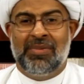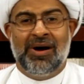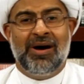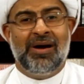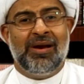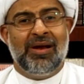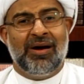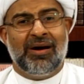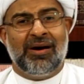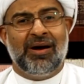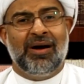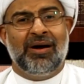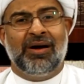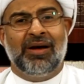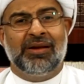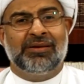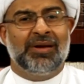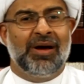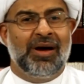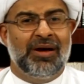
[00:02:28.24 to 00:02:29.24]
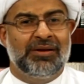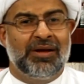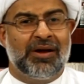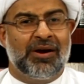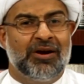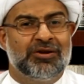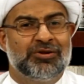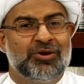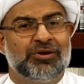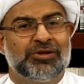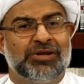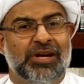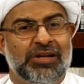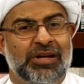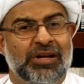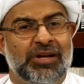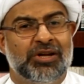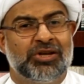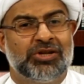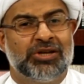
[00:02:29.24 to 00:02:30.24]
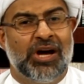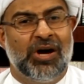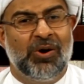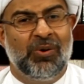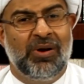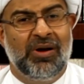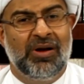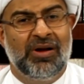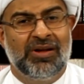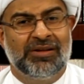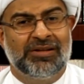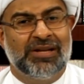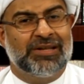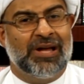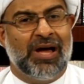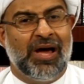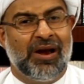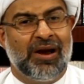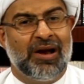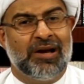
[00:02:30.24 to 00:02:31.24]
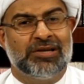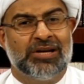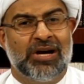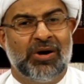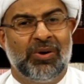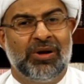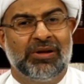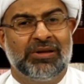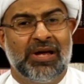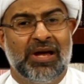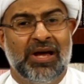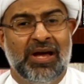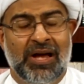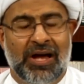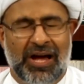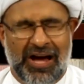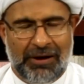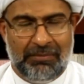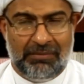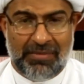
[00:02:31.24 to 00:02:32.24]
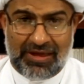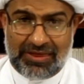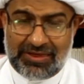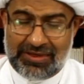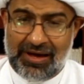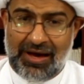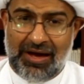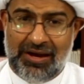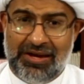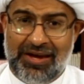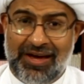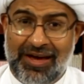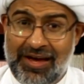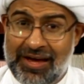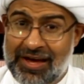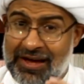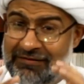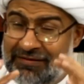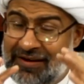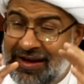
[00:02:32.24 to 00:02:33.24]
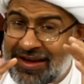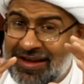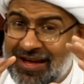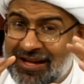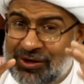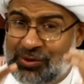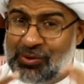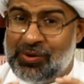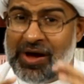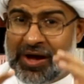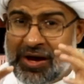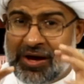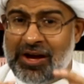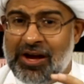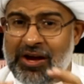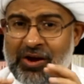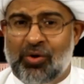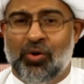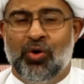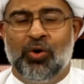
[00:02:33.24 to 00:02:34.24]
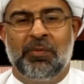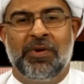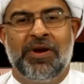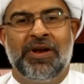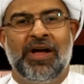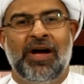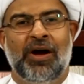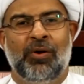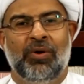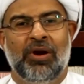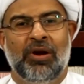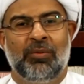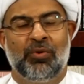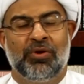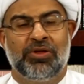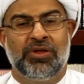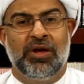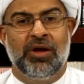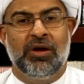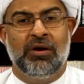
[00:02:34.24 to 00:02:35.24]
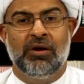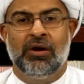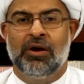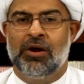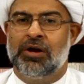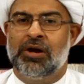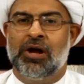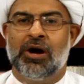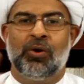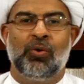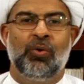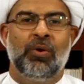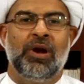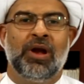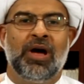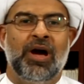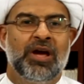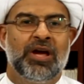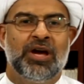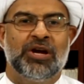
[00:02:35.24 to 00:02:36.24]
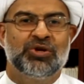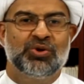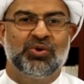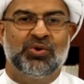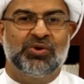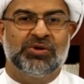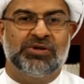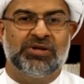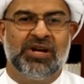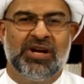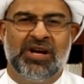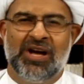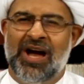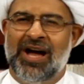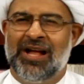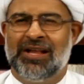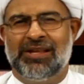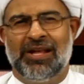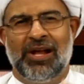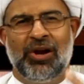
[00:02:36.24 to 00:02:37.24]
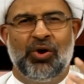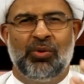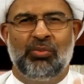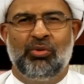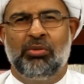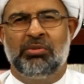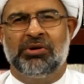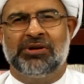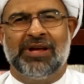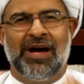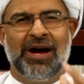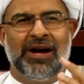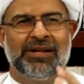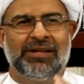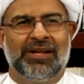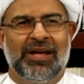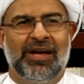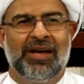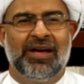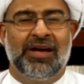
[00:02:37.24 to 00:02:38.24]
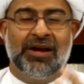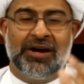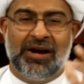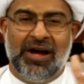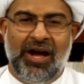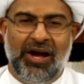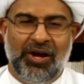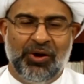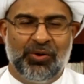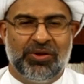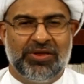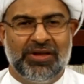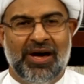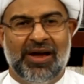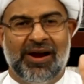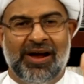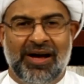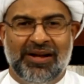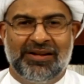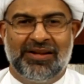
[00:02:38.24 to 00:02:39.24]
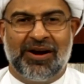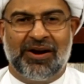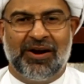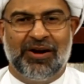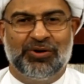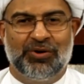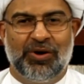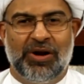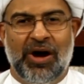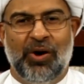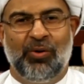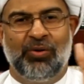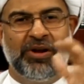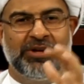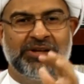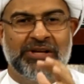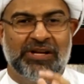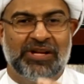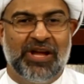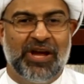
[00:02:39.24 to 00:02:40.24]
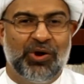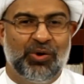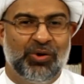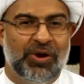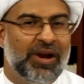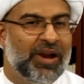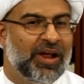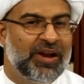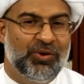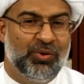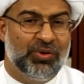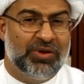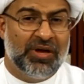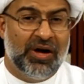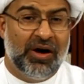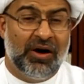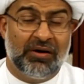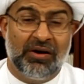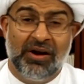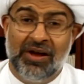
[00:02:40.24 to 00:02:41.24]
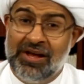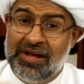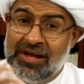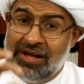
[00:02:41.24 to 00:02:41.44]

ما رققت هذا الرجل شديد الشهوة تتحرك شهوته أما الثانية فهي ترققه بالنحو المثير نقول لا يجوز حتى لو مو متأكدة راح يثار هذا الرجل أو لتدين لن يثار